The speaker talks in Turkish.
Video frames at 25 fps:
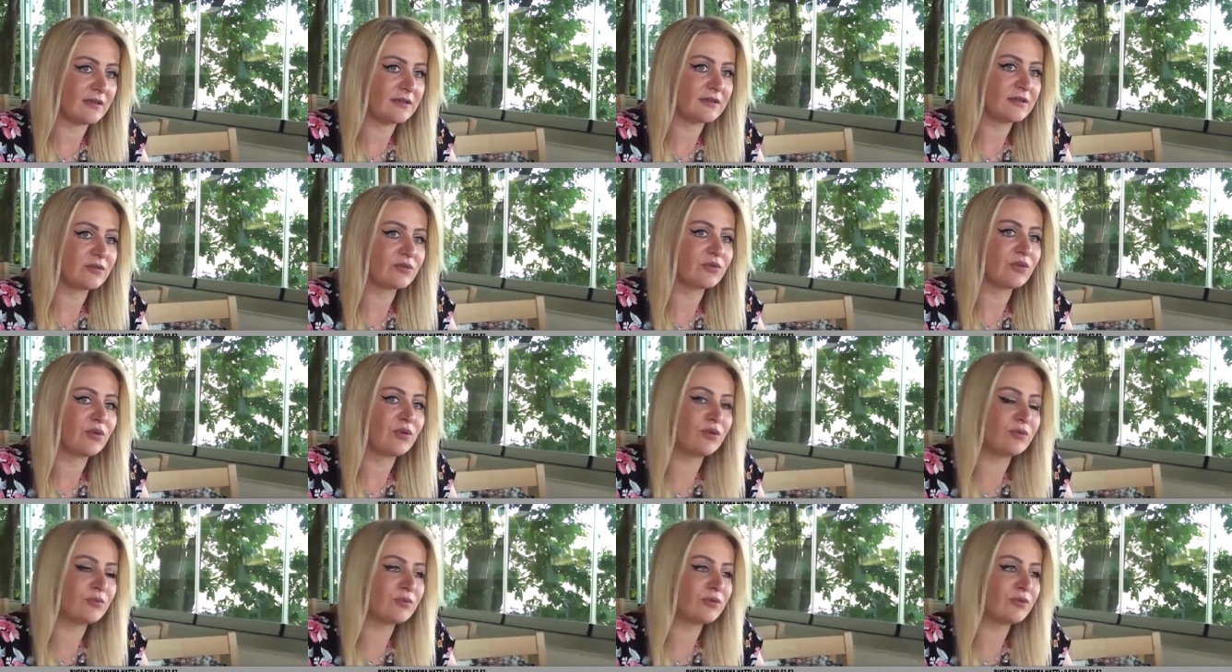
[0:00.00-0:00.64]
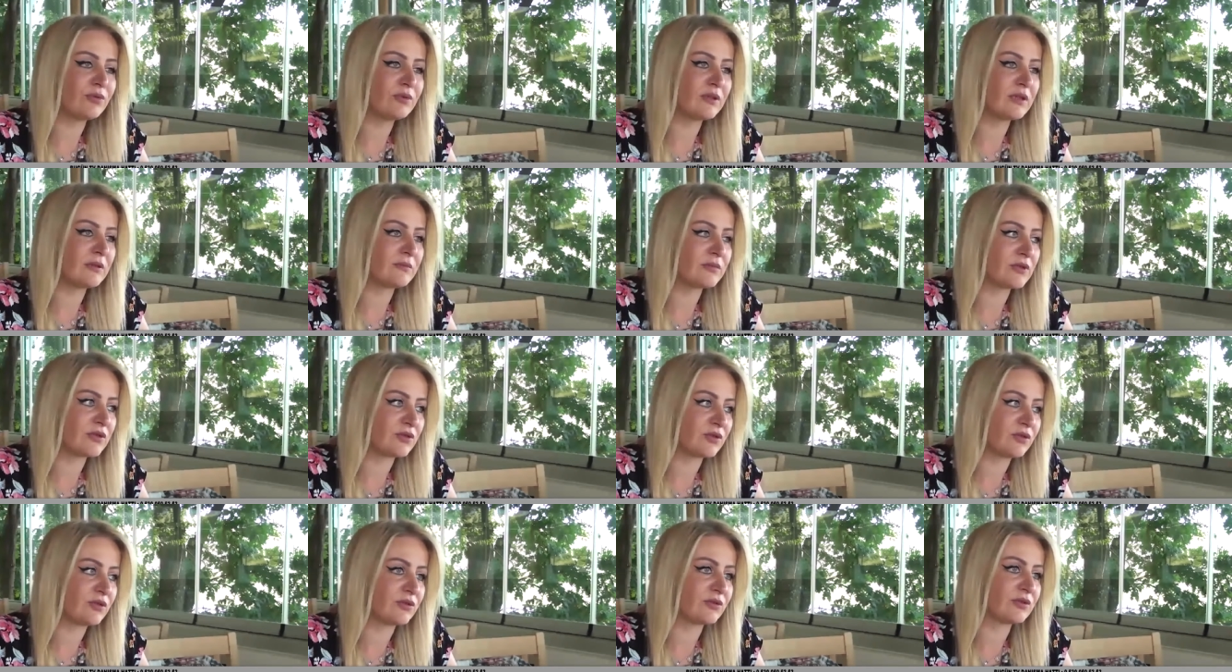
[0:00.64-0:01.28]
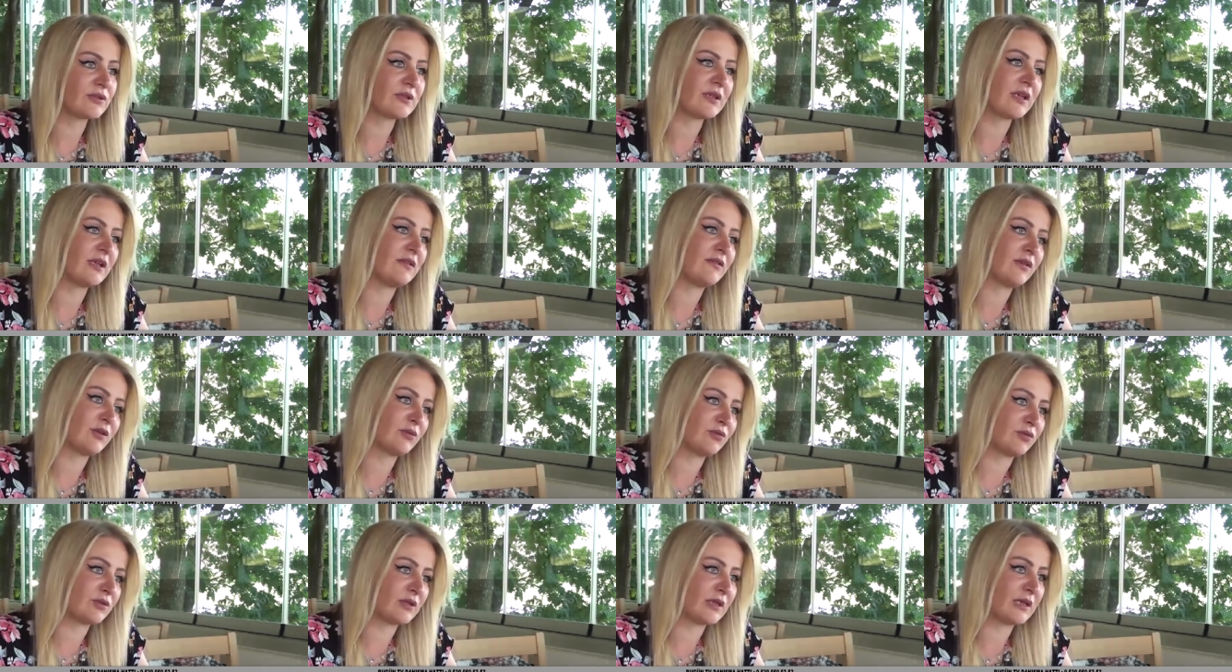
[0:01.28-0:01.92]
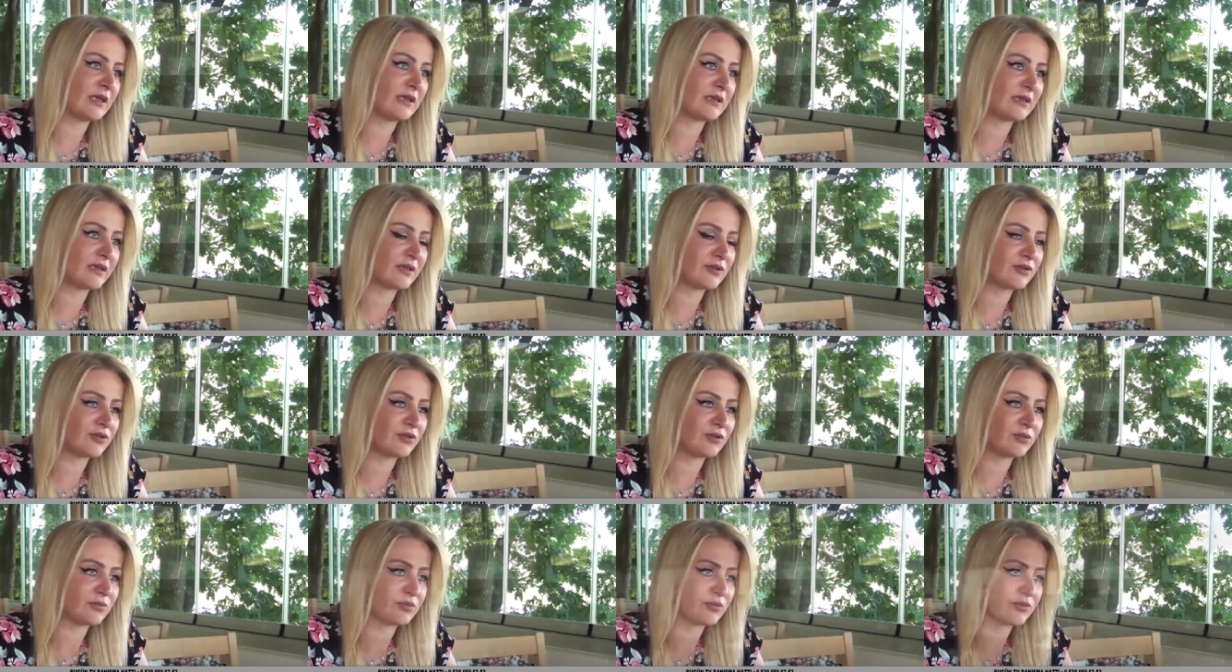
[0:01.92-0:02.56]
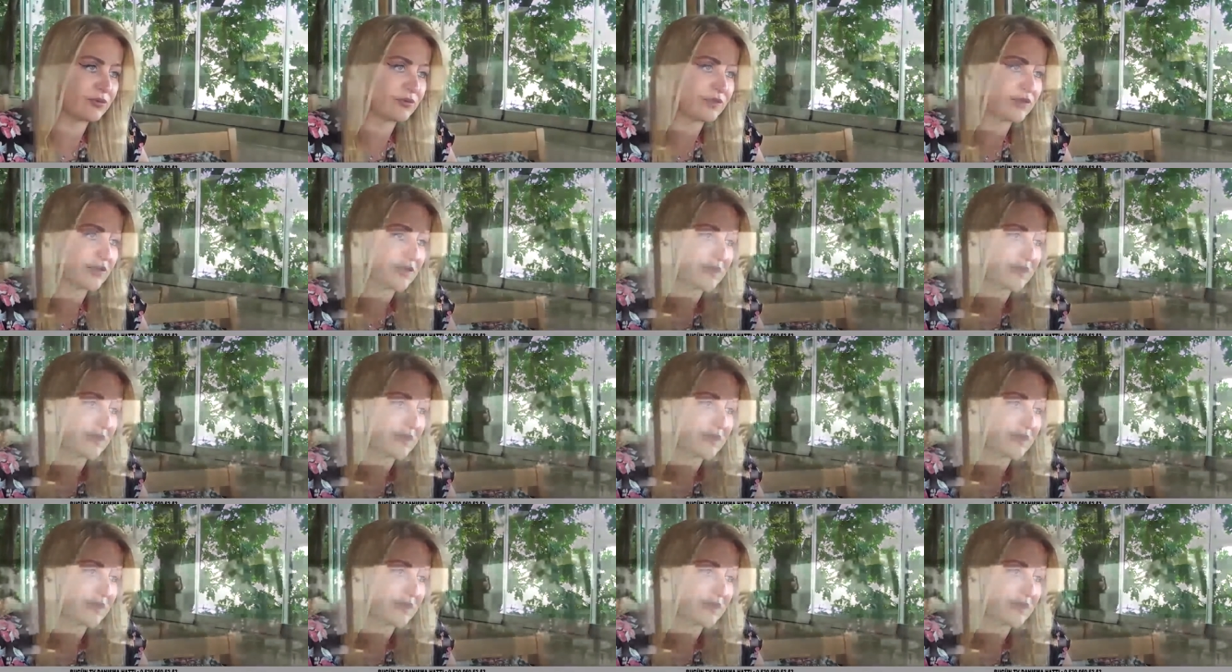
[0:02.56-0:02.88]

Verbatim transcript: İşte doğum günlerimiz çok özel ve güzel geçiyor. Bunun